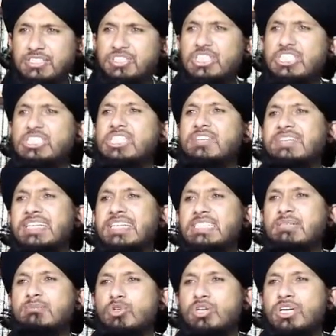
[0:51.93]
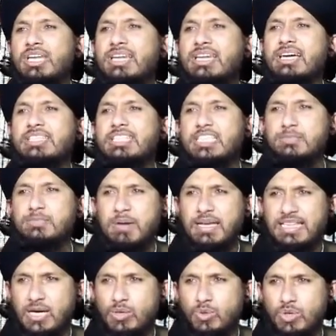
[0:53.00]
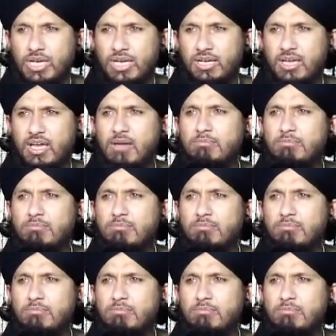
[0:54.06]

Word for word: जिसकी वजह से मुनकरीन हदीस पैदा हो गए